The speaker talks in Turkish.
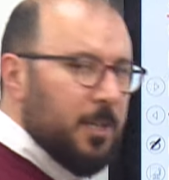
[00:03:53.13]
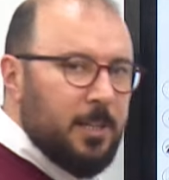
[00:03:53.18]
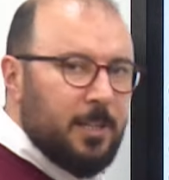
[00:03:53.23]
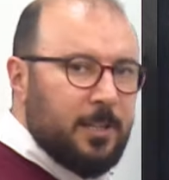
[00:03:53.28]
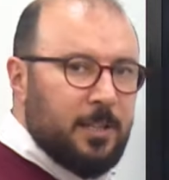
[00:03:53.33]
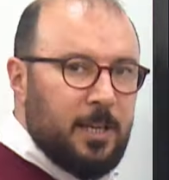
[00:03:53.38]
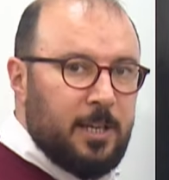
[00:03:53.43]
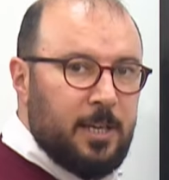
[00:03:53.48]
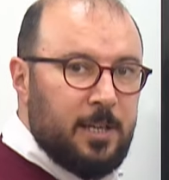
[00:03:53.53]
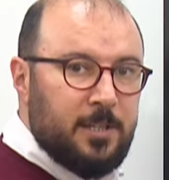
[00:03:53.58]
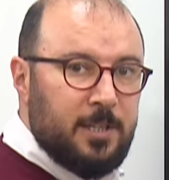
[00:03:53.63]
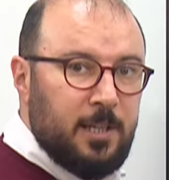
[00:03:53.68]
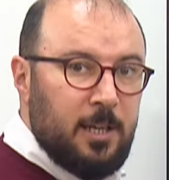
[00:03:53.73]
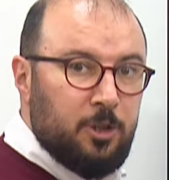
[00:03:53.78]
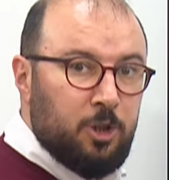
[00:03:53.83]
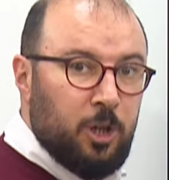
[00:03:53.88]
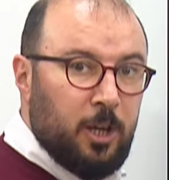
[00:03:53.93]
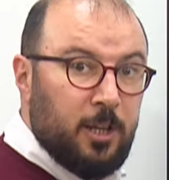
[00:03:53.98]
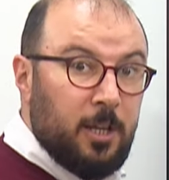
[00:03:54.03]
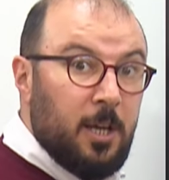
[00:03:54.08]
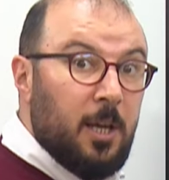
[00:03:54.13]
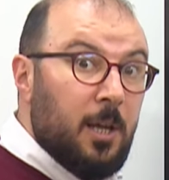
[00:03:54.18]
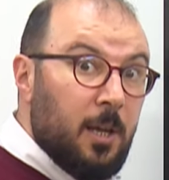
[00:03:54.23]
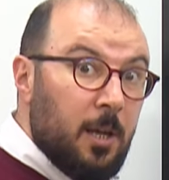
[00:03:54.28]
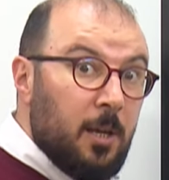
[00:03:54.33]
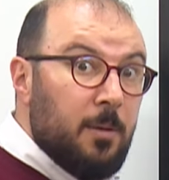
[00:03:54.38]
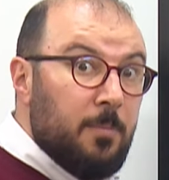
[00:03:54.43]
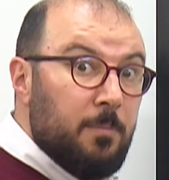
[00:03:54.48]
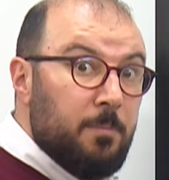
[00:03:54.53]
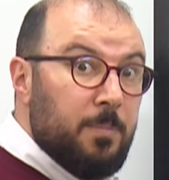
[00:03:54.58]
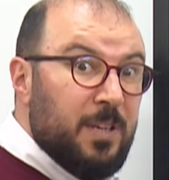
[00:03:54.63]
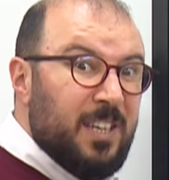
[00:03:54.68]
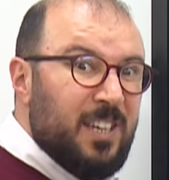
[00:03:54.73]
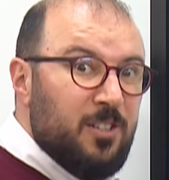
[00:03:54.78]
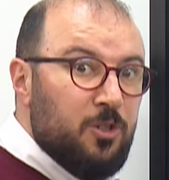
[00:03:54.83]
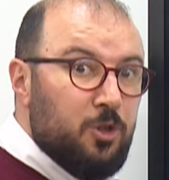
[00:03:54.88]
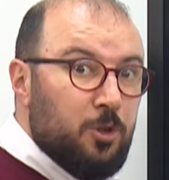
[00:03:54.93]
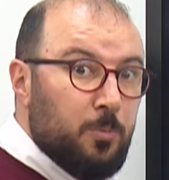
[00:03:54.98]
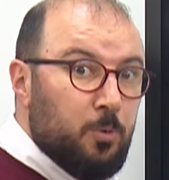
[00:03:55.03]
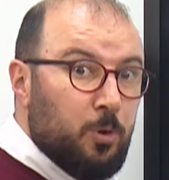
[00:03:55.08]
birlikte kesilecek.
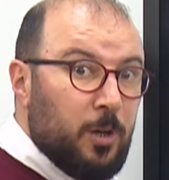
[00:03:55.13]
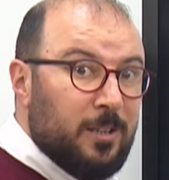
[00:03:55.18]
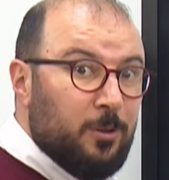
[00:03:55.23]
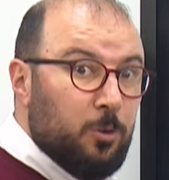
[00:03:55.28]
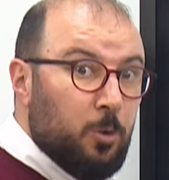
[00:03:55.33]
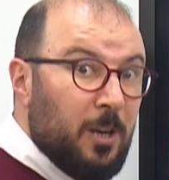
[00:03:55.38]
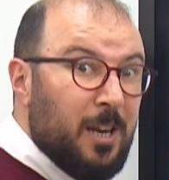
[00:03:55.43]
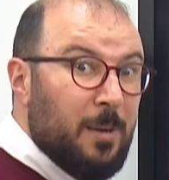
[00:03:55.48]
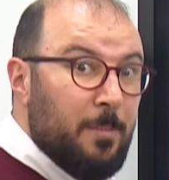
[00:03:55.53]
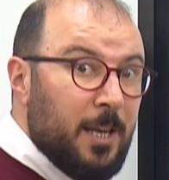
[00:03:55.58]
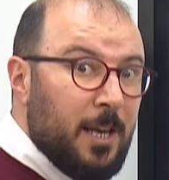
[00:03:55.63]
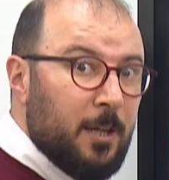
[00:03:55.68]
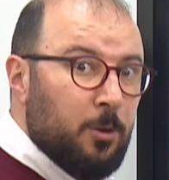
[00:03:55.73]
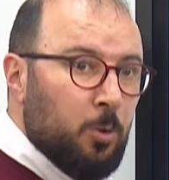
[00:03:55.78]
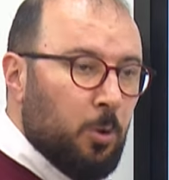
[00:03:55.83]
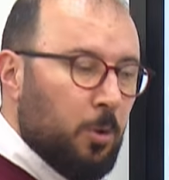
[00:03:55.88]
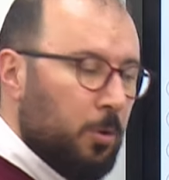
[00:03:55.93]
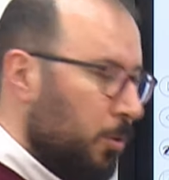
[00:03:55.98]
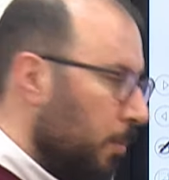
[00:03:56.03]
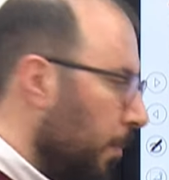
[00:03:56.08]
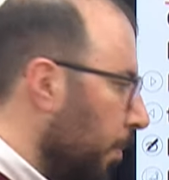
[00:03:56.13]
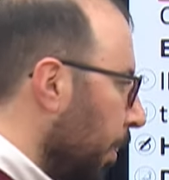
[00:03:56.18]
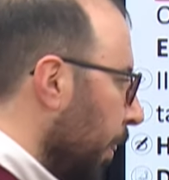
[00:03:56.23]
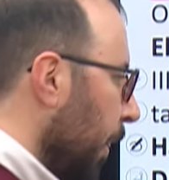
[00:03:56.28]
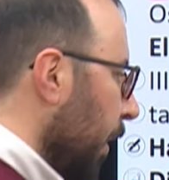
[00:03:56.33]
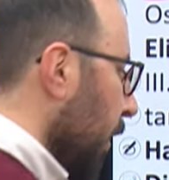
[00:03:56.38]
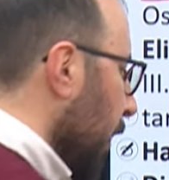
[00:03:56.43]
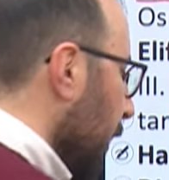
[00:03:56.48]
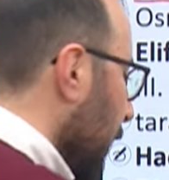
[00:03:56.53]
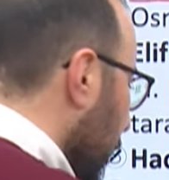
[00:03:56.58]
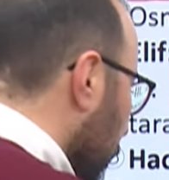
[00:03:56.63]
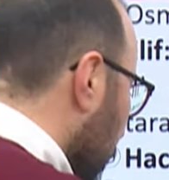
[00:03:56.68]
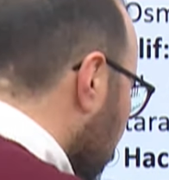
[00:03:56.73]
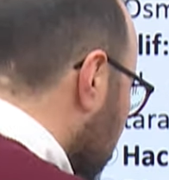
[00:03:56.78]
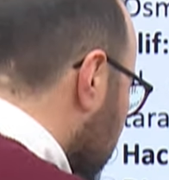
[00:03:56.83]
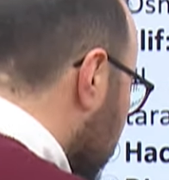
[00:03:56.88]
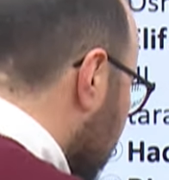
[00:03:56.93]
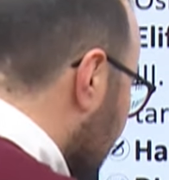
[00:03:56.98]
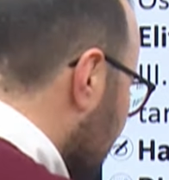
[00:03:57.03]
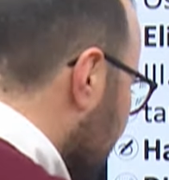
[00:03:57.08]
Birinci Murat dönemine doğru.
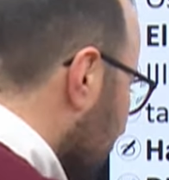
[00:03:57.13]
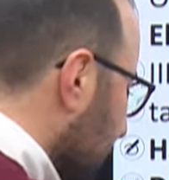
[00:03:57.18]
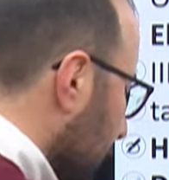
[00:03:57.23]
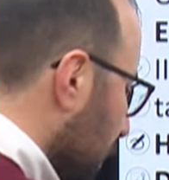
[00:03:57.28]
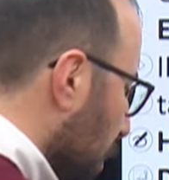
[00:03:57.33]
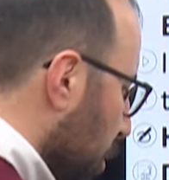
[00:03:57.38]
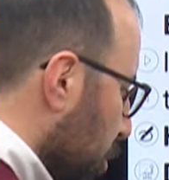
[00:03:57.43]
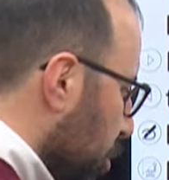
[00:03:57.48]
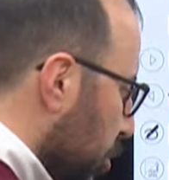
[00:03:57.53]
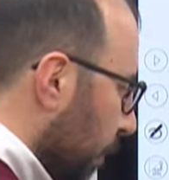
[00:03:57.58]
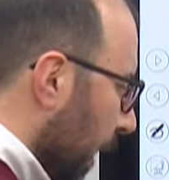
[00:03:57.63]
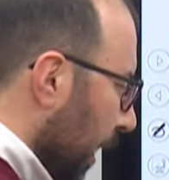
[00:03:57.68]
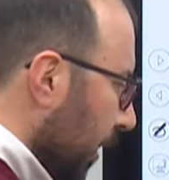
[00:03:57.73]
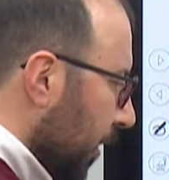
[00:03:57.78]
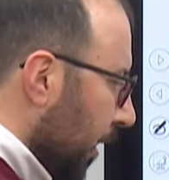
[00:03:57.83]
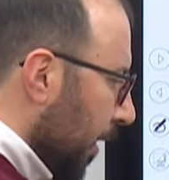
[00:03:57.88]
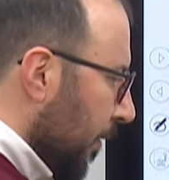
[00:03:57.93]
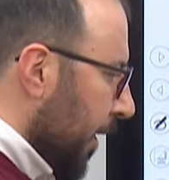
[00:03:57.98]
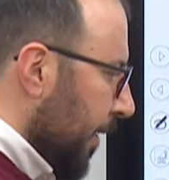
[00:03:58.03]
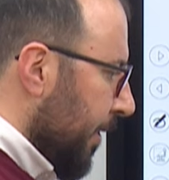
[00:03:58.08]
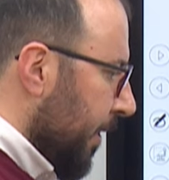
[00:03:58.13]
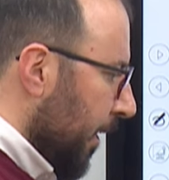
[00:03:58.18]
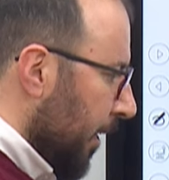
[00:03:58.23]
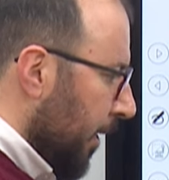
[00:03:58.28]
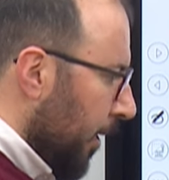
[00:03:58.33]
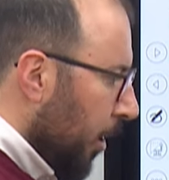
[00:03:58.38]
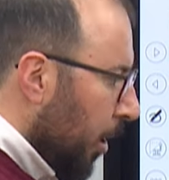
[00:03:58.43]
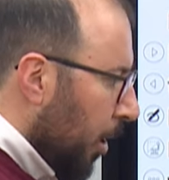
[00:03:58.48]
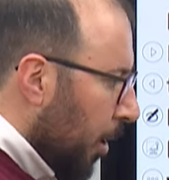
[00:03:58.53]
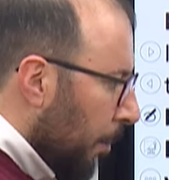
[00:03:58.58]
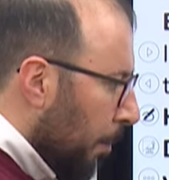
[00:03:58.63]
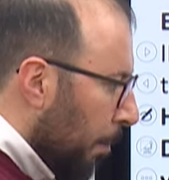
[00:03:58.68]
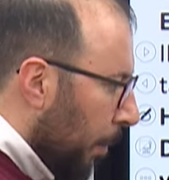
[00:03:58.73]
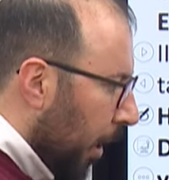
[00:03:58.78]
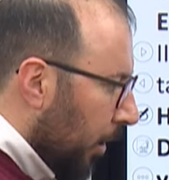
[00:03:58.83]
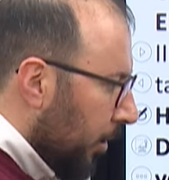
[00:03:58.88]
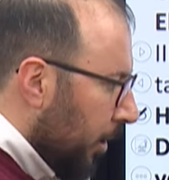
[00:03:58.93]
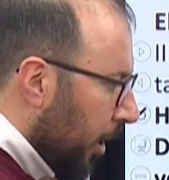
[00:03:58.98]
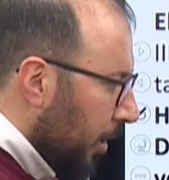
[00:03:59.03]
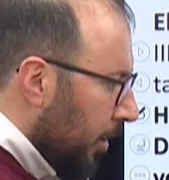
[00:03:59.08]
Özellikle Osmanlı Devleti
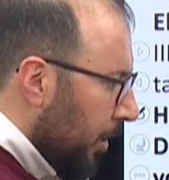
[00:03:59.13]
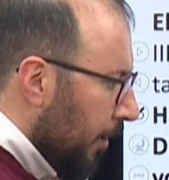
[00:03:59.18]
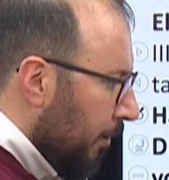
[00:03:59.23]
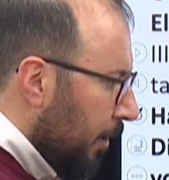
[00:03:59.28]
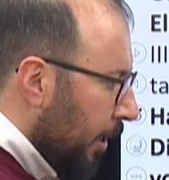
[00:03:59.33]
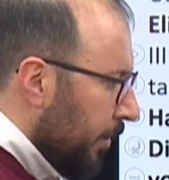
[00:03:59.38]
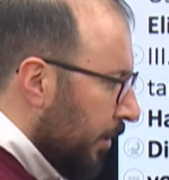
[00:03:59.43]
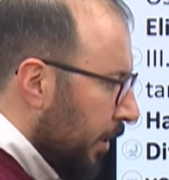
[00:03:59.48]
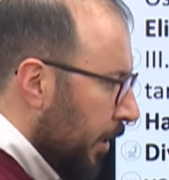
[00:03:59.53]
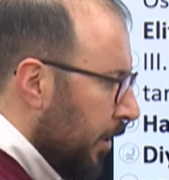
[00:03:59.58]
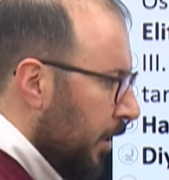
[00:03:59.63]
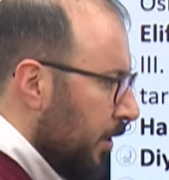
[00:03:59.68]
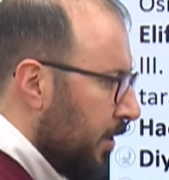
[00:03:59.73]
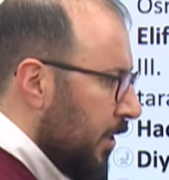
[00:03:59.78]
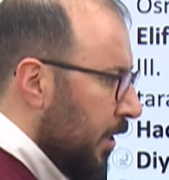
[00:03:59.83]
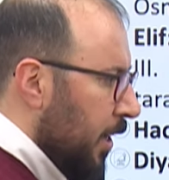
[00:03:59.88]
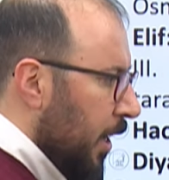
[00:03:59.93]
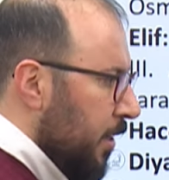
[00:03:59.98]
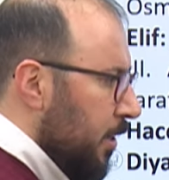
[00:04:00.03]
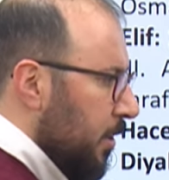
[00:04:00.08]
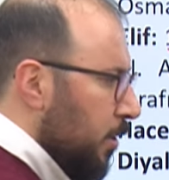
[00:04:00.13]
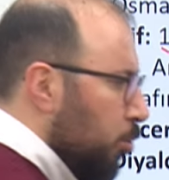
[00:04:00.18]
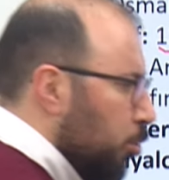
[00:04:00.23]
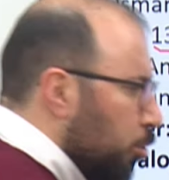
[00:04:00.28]
Balkan devletlerine siyasi